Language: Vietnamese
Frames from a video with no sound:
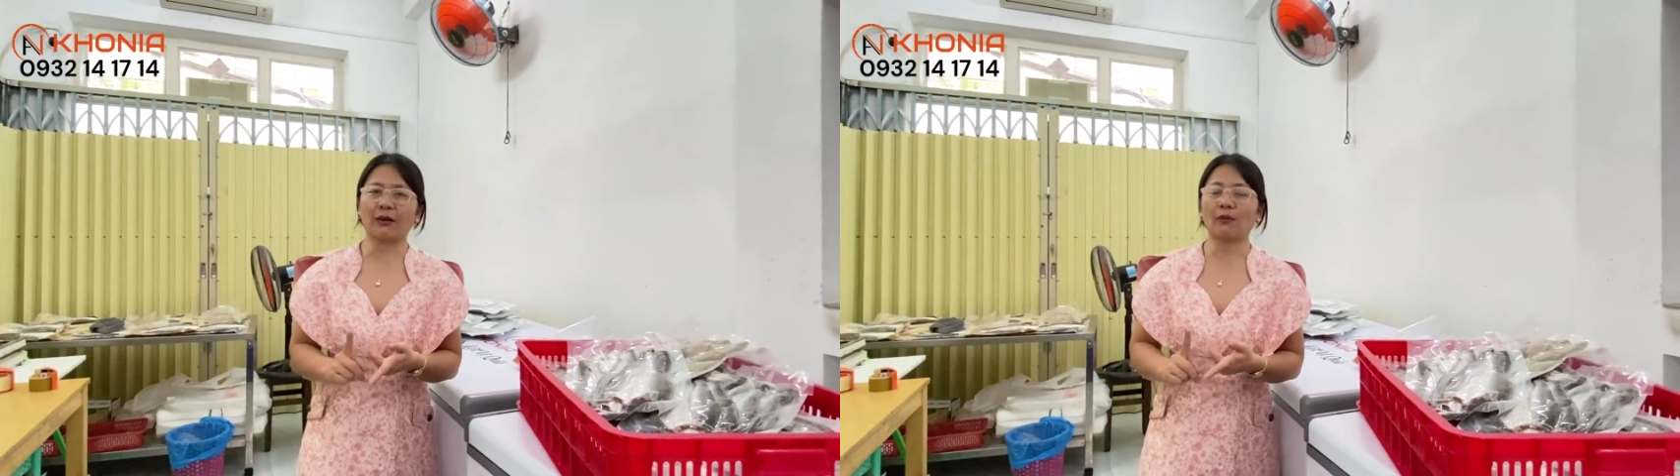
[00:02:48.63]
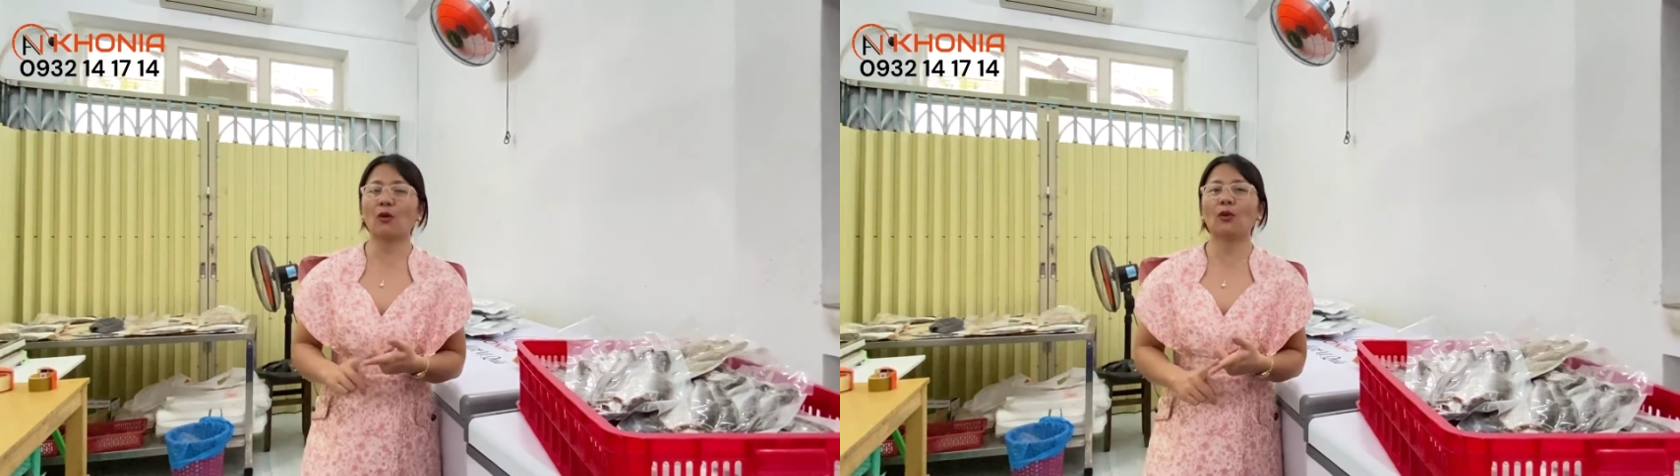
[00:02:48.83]

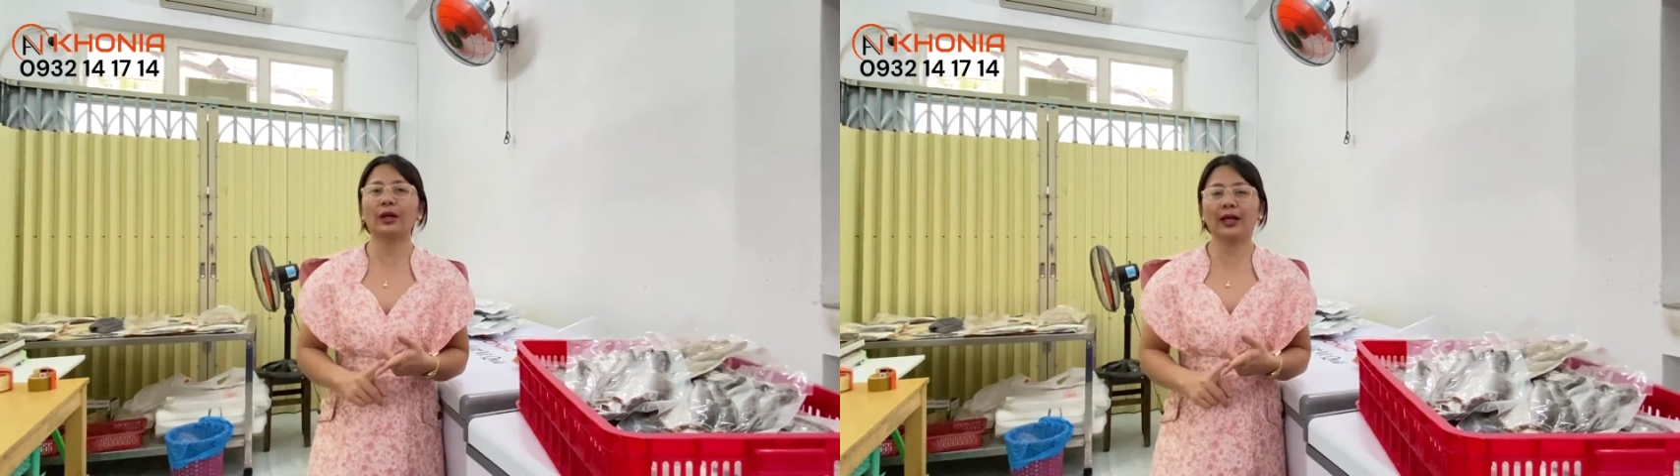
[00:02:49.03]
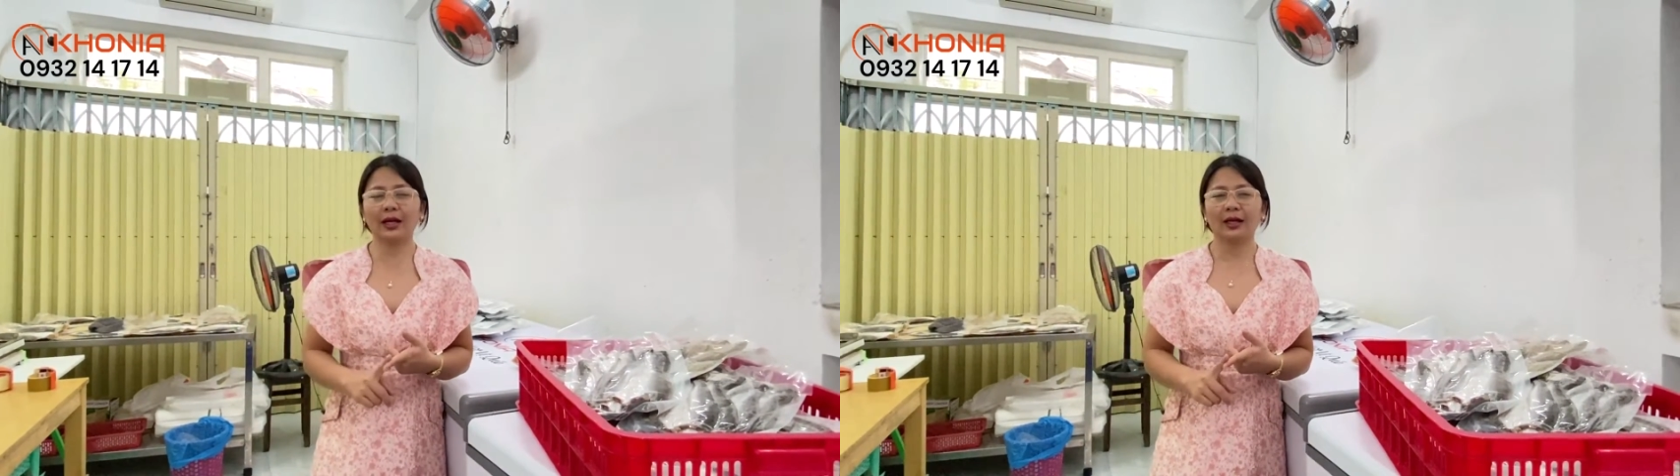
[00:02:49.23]
phẩm của
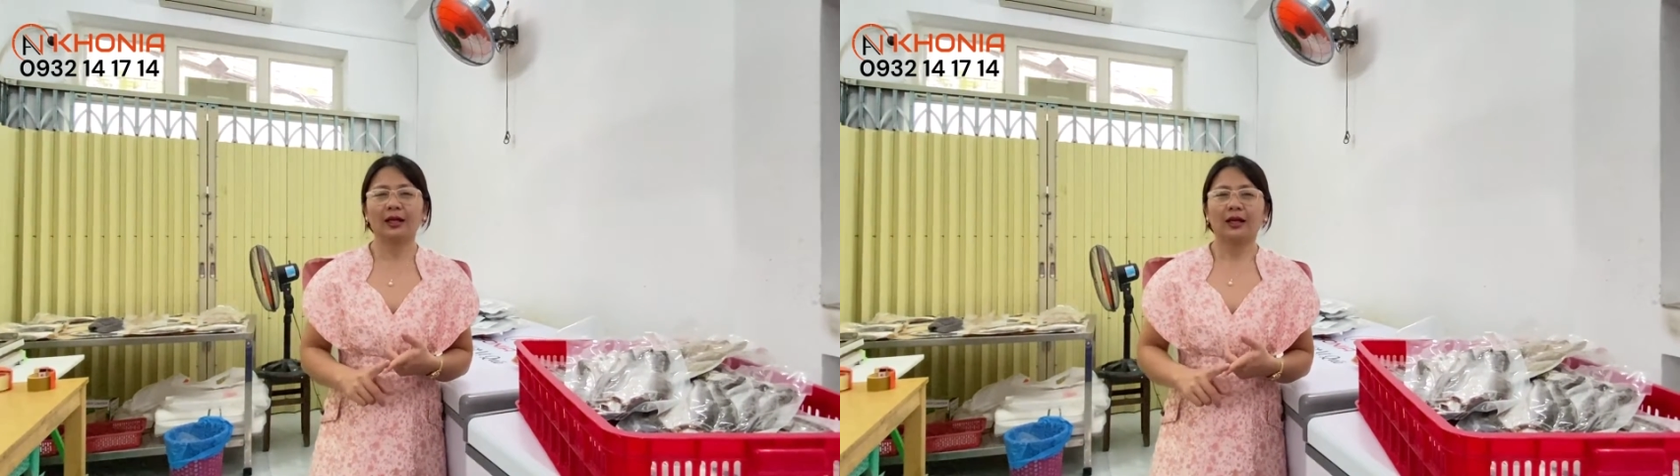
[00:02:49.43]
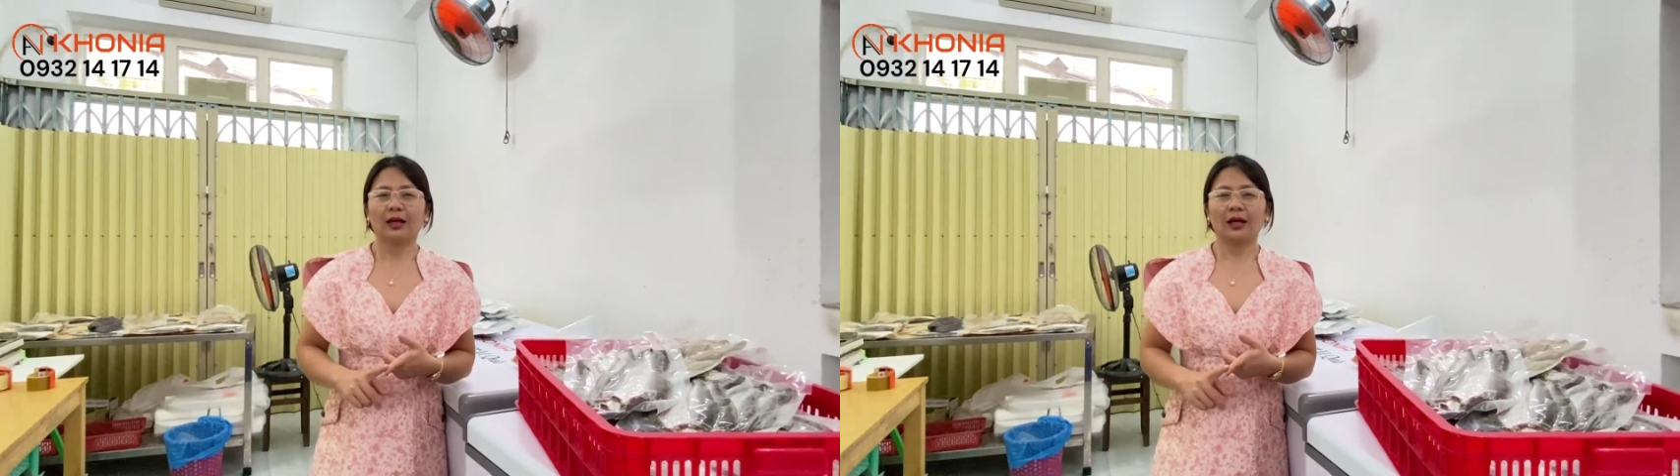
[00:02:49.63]
Kuni
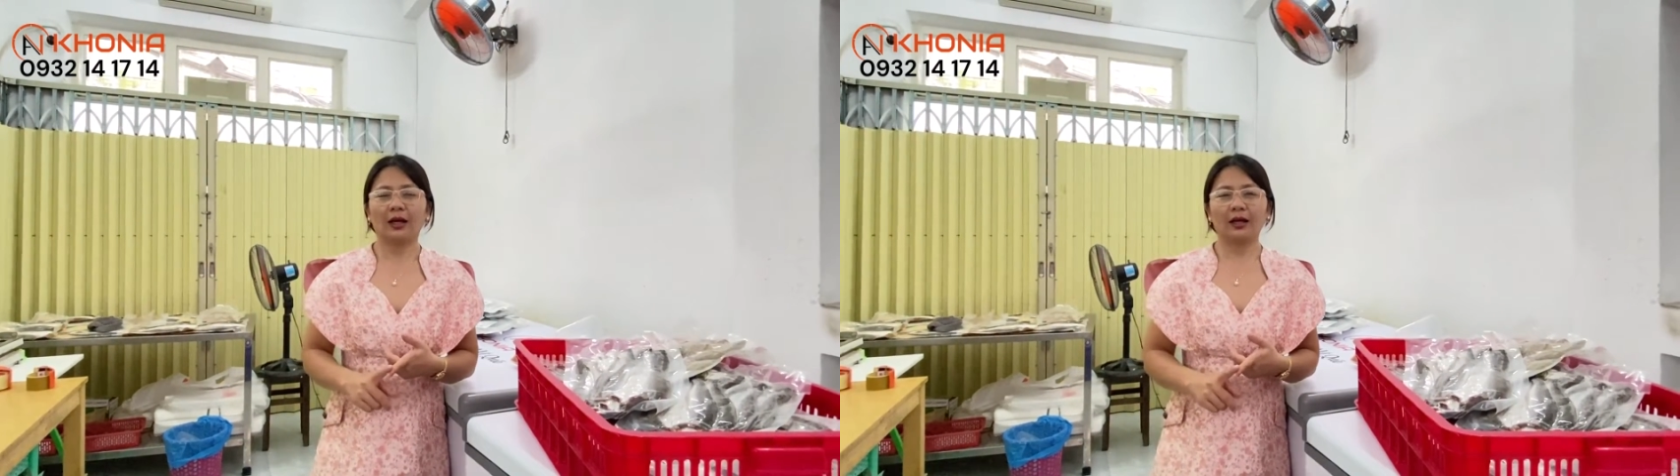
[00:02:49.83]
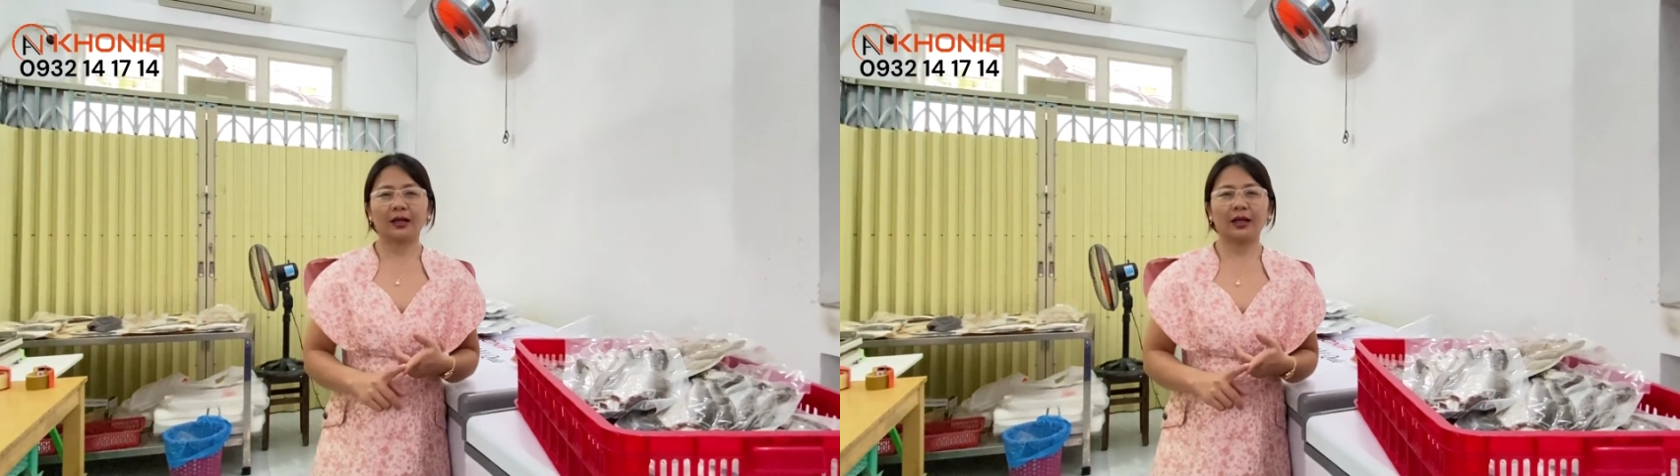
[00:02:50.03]

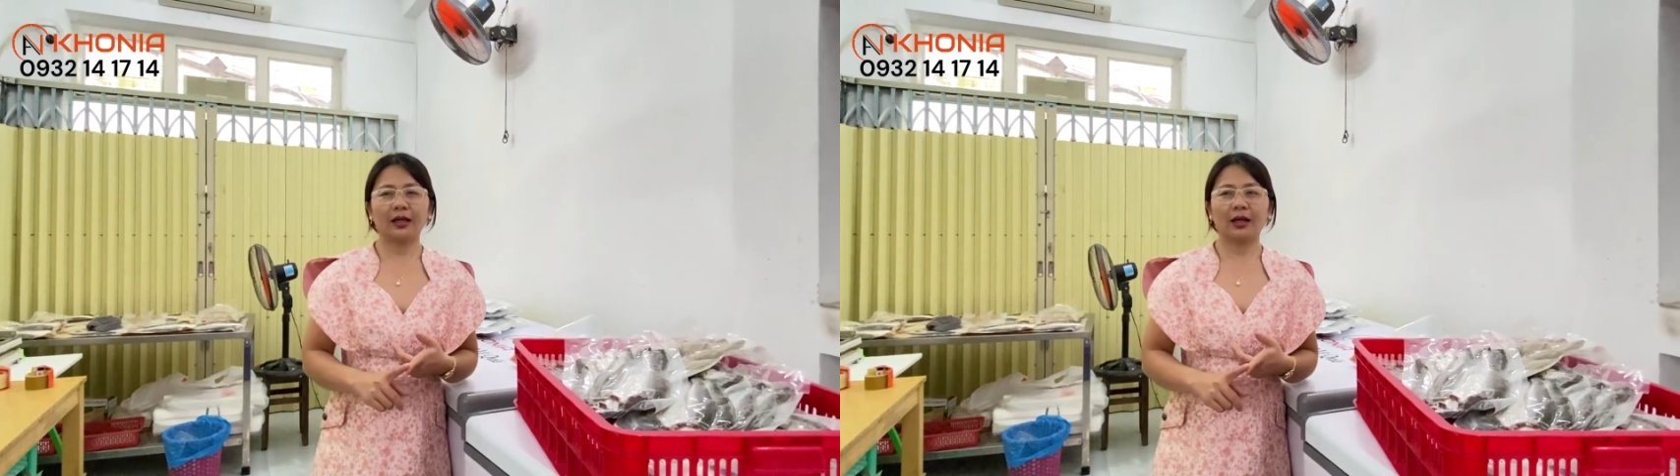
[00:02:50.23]
à, khi